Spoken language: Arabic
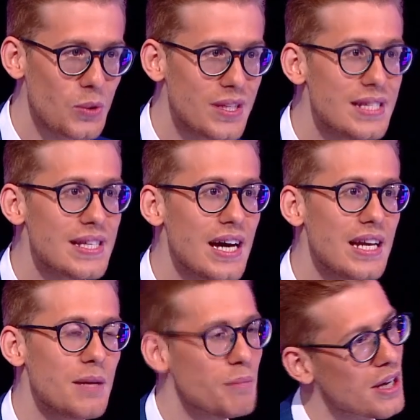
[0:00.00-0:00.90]

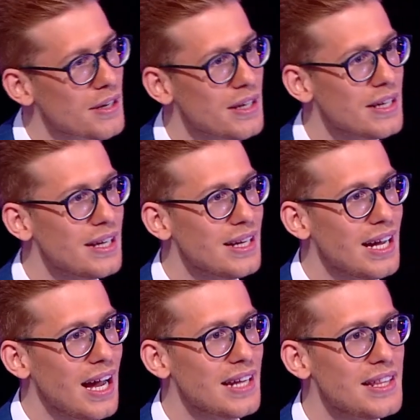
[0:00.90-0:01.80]
وتسال الماره
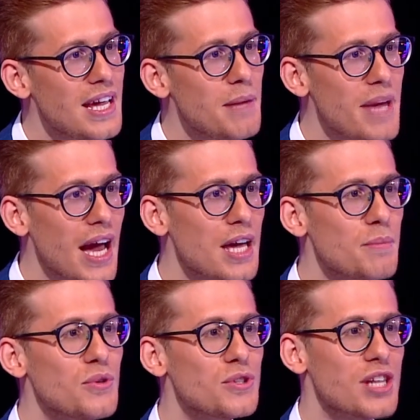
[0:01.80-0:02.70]
قد ايه
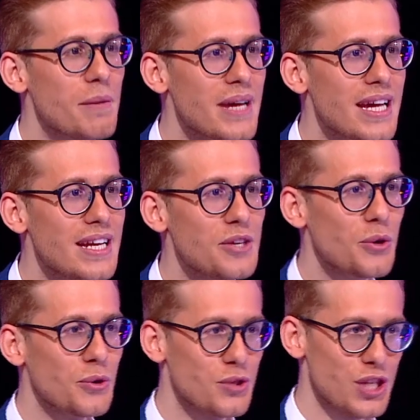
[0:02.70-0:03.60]
بقيموا جمال
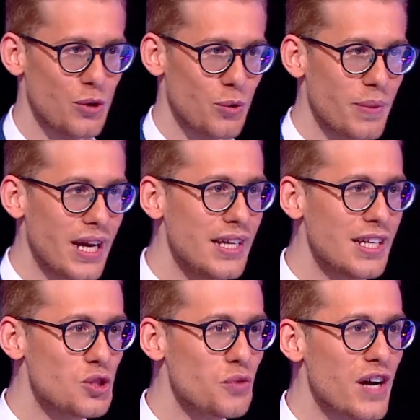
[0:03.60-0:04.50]
يورجو شلهوب
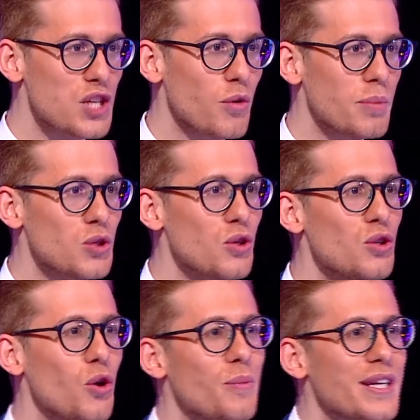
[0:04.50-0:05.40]
خلينا نشوف
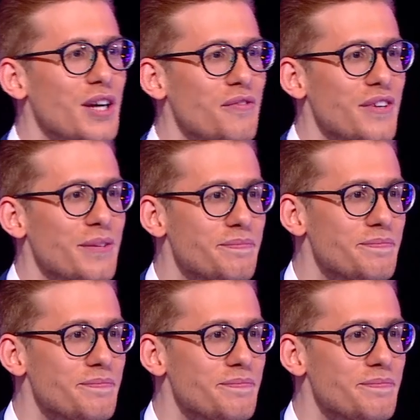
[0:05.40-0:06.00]
اجوبتهم ومنكفي